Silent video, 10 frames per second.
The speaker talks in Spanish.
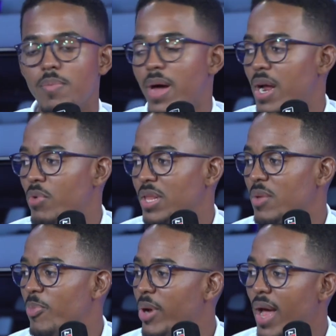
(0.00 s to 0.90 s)
para una
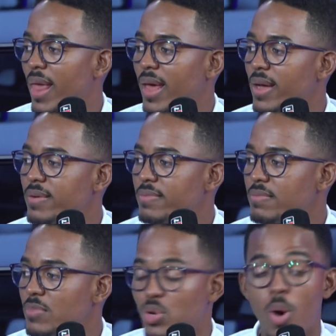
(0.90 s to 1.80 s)
temporada.
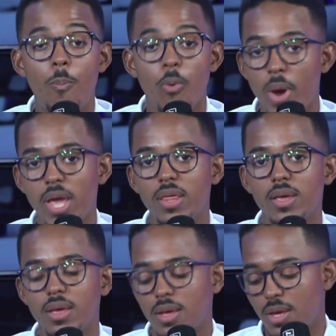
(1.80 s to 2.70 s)
no puede.